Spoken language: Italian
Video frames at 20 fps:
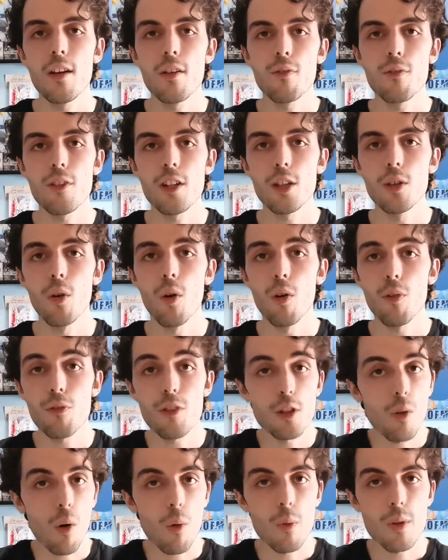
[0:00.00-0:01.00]
fino,
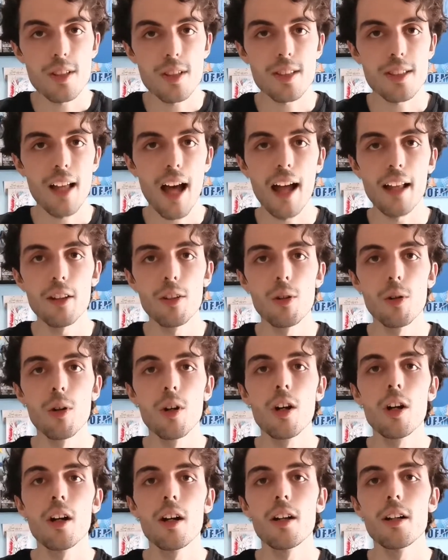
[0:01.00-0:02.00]
fino a quest'anno.